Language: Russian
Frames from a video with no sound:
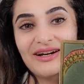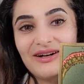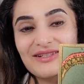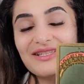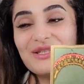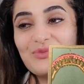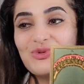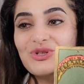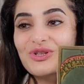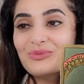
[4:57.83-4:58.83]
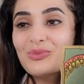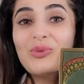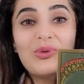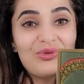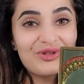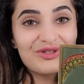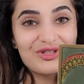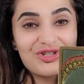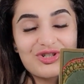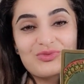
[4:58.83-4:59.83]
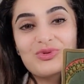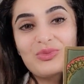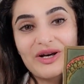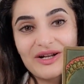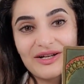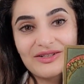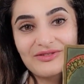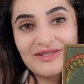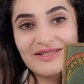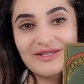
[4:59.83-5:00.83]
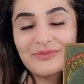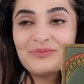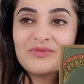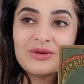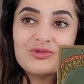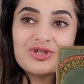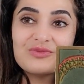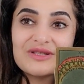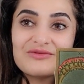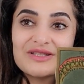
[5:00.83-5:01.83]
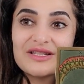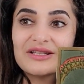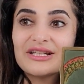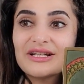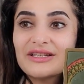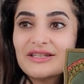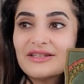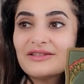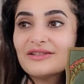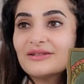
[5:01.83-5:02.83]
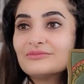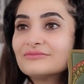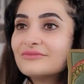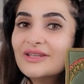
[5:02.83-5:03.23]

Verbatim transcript: А, здесь будет повод, чему порадоваться. Может быть, вы делали какие-то